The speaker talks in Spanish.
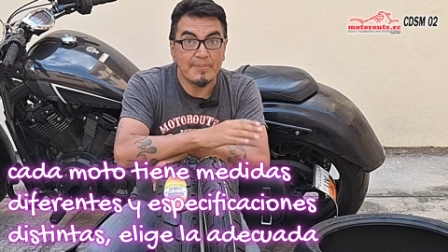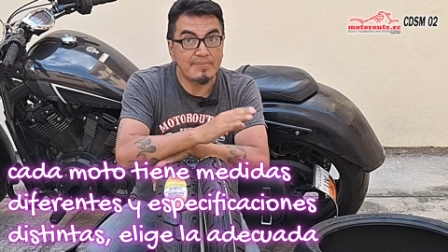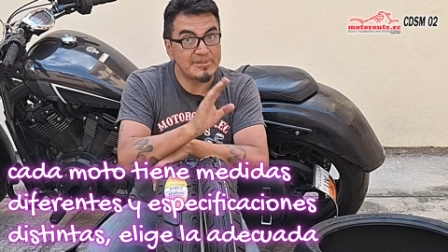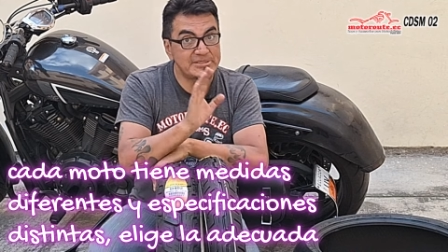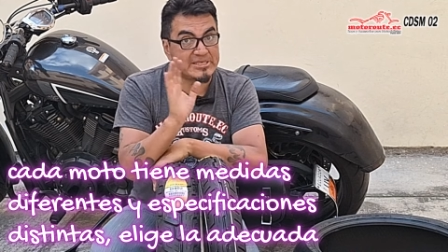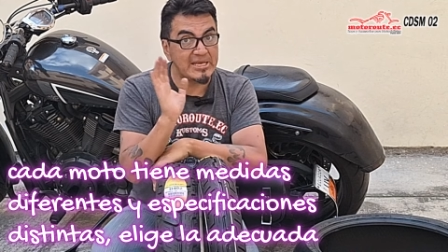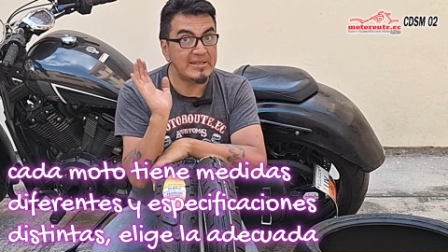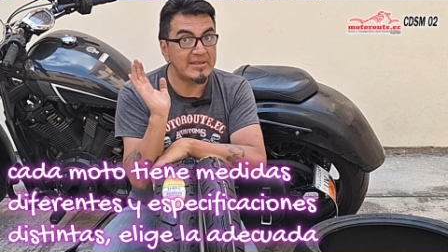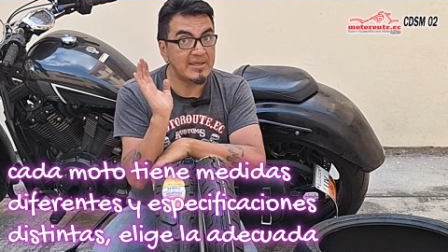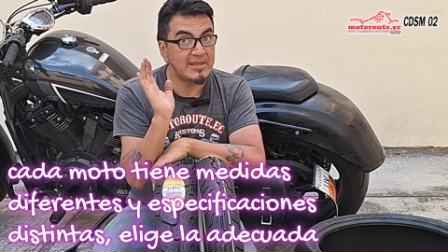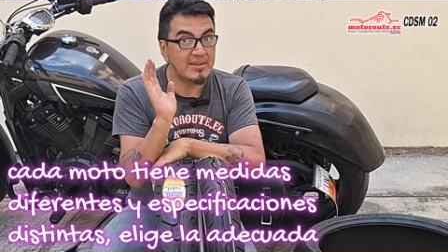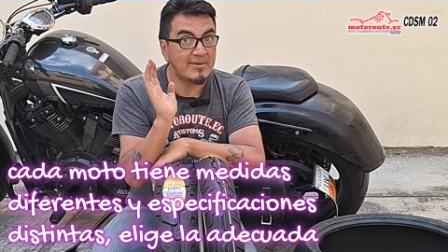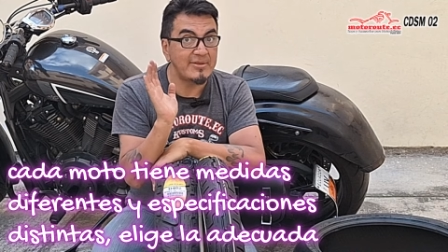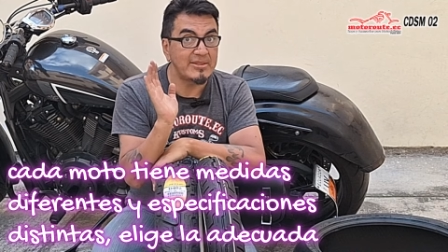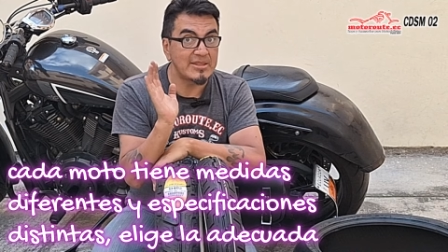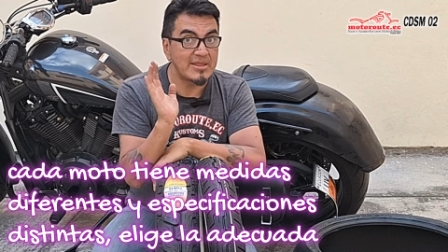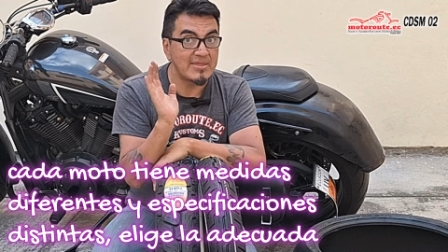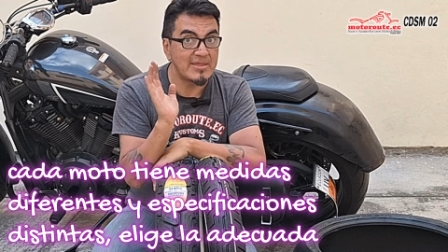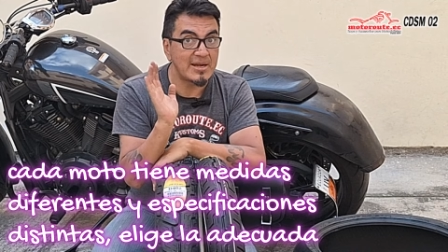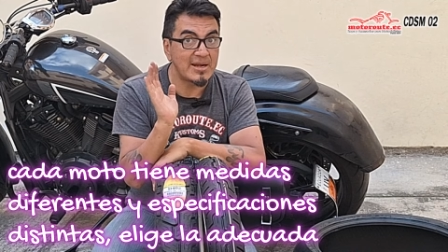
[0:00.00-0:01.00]
a pesar de que
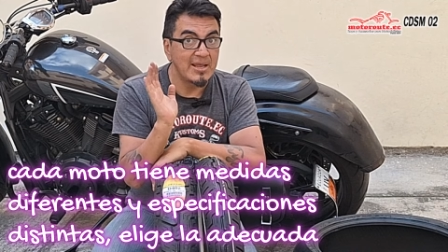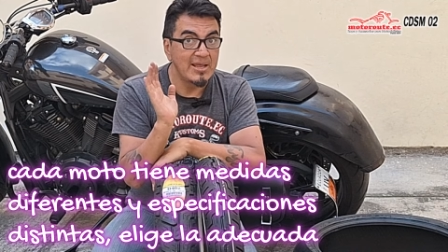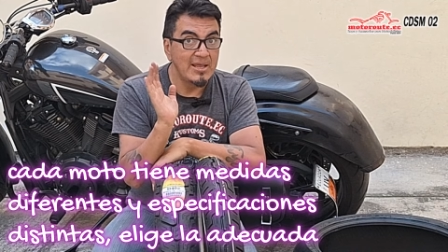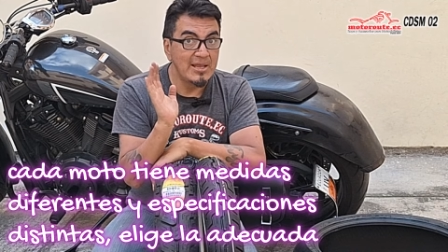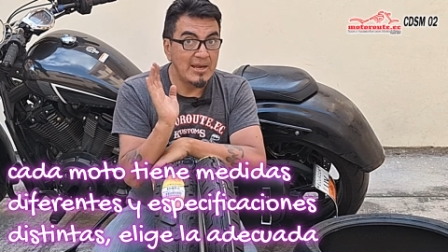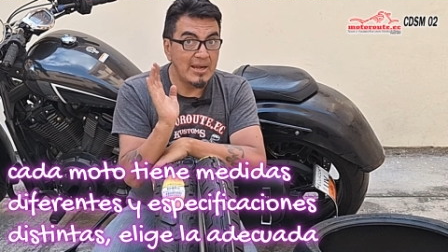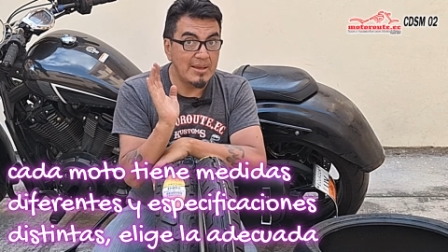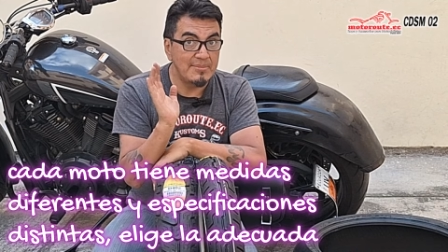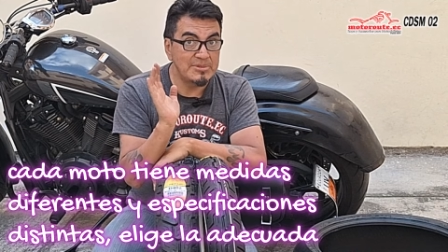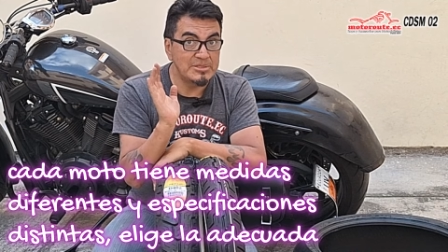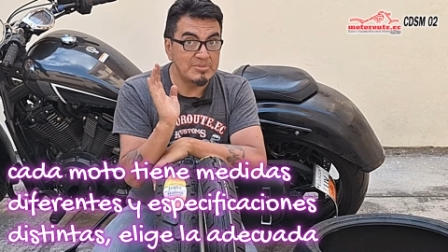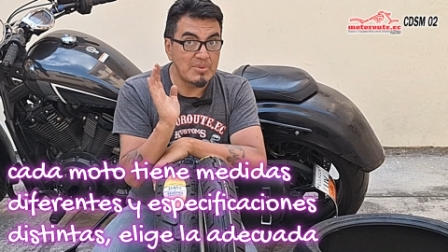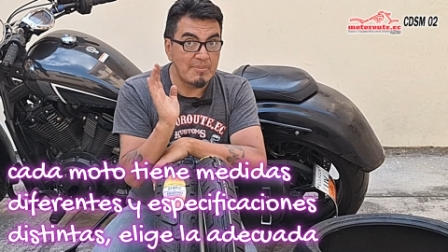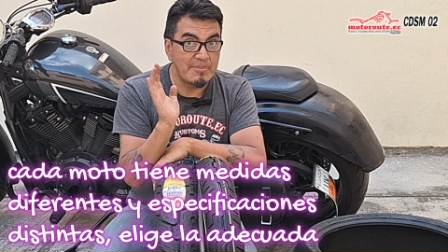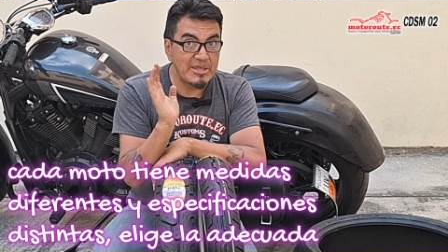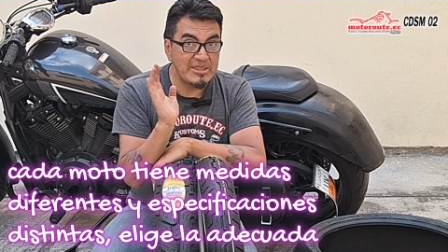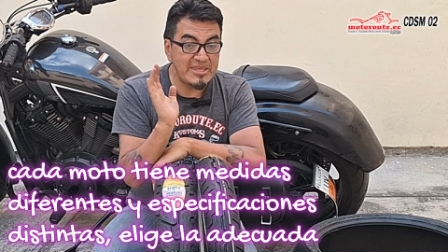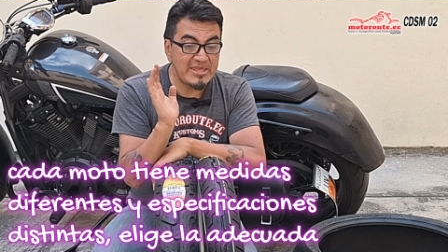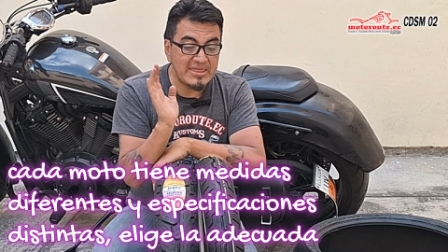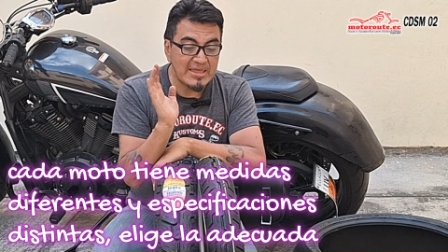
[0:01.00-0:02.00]
deben tener la misma
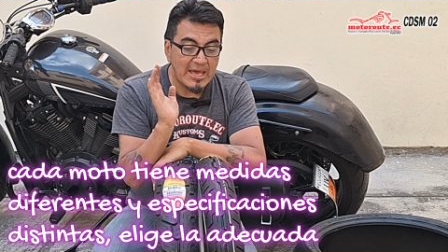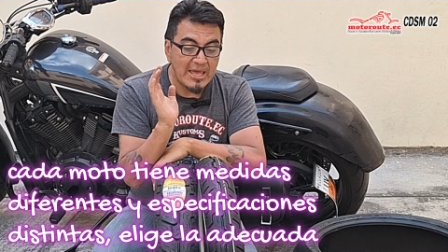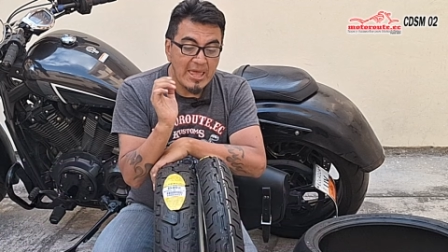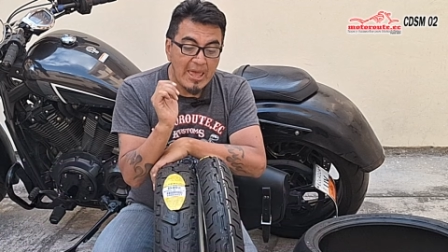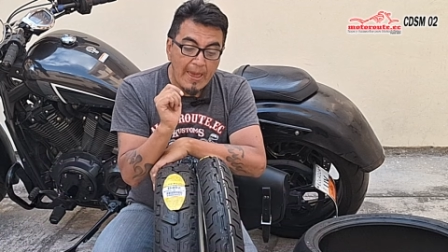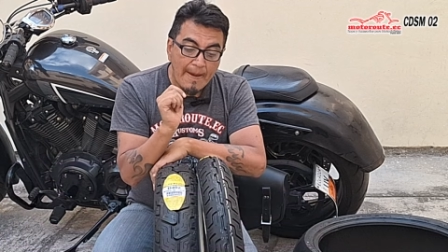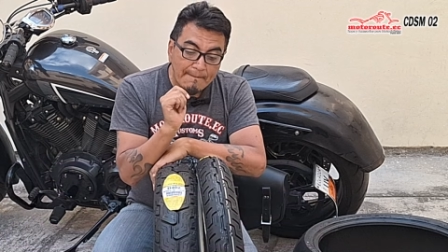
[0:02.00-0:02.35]
medida.